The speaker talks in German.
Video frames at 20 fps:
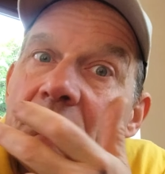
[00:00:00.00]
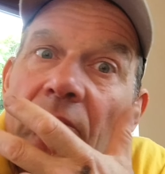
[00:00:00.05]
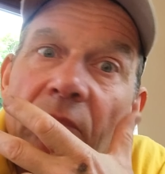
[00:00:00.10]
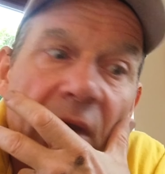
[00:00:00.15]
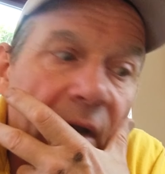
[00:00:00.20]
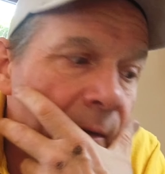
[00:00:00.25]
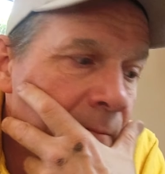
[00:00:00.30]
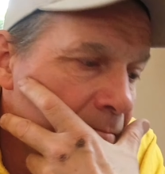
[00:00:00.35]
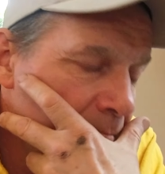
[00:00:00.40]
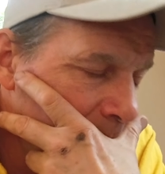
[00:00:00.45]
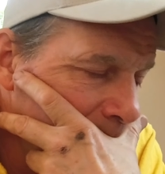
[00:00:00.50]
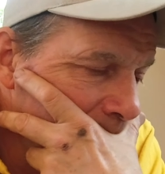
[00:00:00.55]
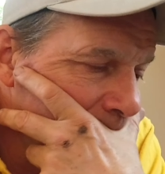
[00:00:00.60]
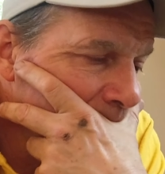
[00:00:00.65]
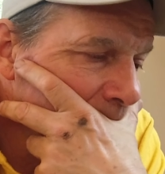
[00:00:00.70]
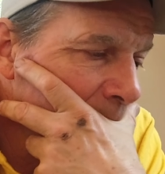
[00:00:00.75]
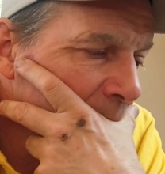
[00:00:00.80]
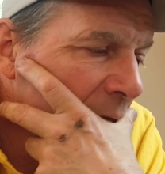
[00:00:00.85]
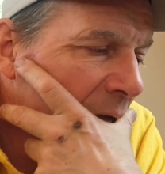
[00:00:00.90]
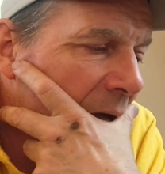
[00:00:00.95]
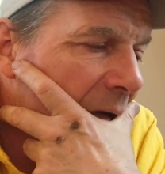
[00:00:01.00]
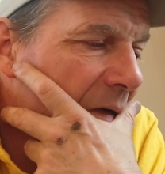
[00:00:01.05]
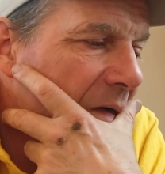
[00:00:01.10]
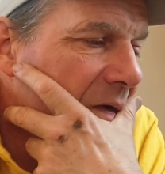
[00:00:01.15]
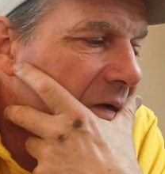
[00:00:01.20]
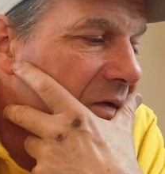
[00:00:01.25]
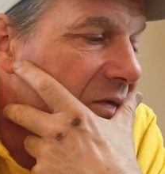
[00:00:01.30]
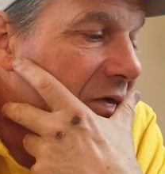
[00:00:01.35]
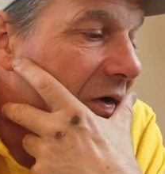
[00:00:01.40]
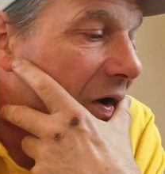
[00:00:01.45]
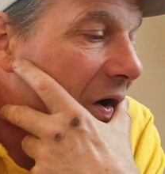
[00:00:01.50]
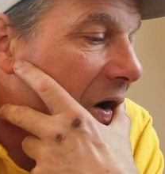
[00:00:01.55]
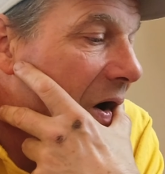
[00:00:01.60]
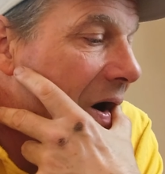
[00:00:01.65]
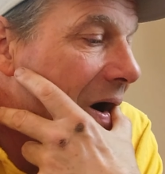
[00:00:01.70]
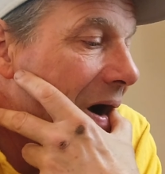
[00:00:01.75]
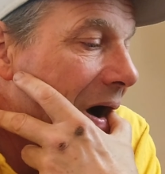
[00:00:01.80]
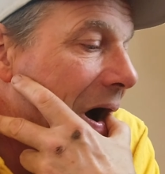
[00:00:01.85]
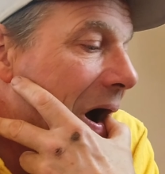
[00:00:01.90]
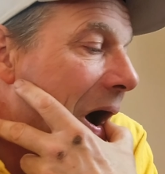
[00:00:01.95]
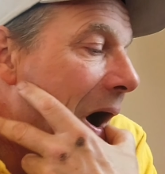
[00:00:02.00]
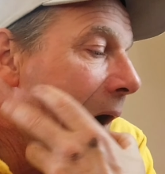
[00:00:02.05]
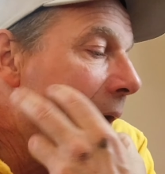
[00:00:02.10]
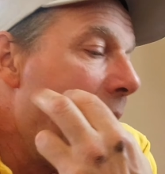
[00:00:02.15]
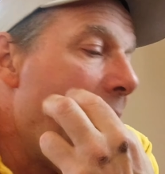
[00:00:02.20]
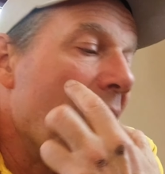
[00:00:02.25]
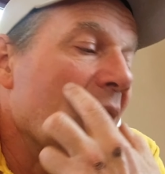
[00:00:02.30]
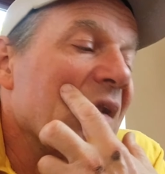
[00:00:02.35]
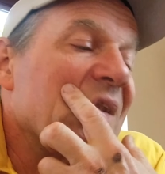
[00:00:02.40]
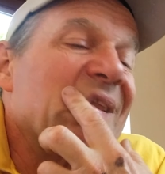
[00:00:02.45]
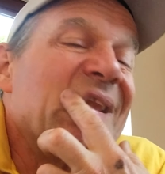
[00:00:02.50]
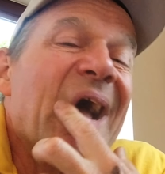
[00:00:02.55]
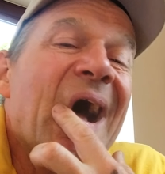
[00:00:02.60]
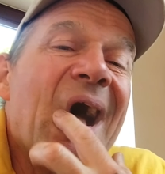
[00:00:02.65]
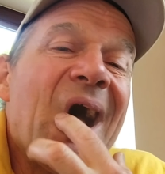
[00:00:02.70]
Ne? So. Und